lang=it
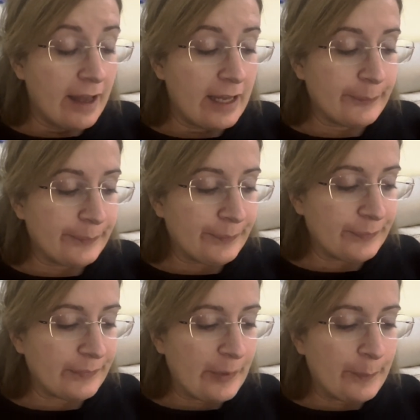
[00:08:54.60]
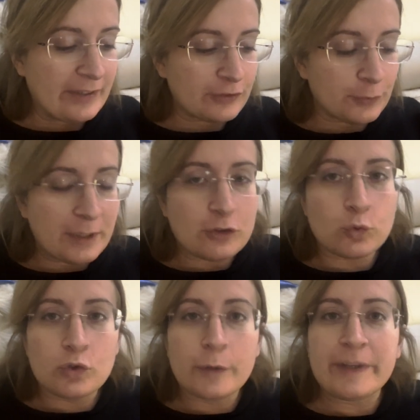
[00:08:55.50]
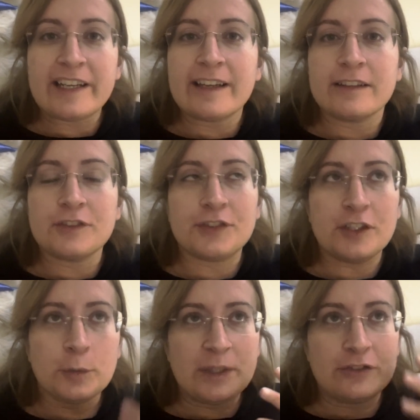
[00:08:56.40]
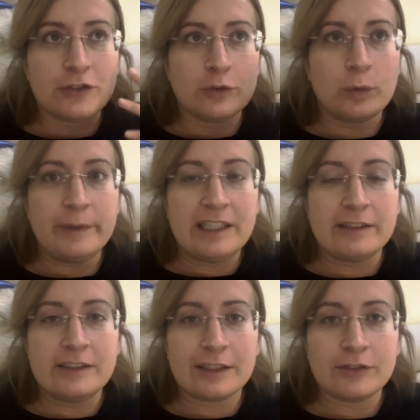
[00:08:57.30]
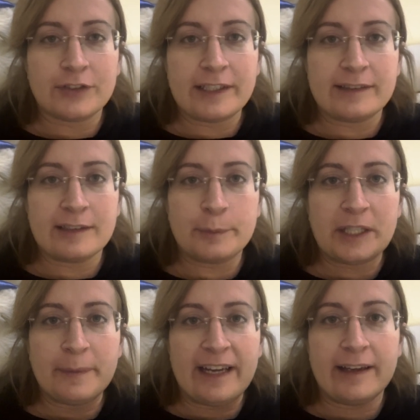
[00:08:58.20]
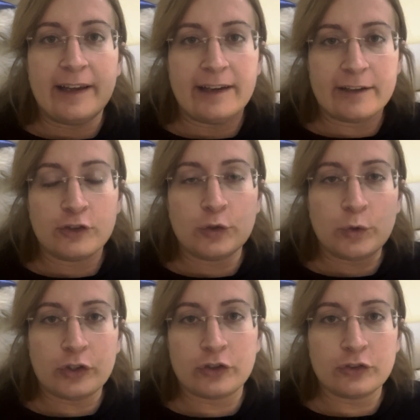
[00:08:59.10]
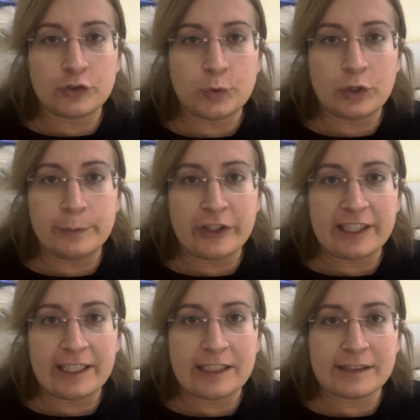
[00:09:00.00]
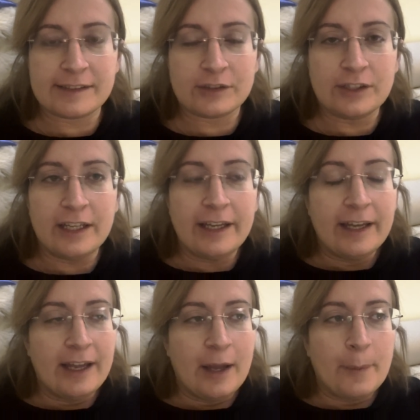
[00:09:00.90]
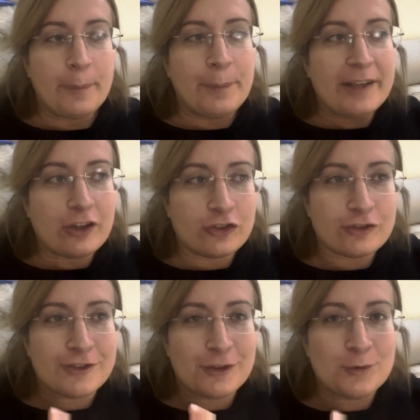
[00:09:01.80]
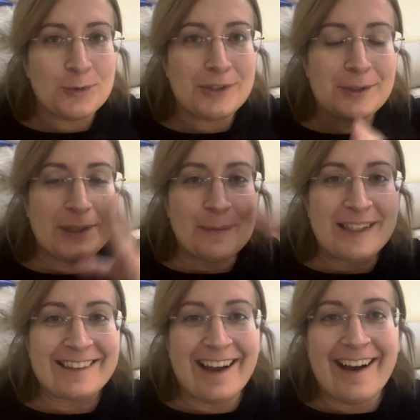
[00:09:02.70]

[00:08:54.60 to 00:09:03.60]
Um, ma soprattutto perché se io penso al 2017, per me è l'anno in cui ho conosciuto il mio ragazzo però c'è tutta una metà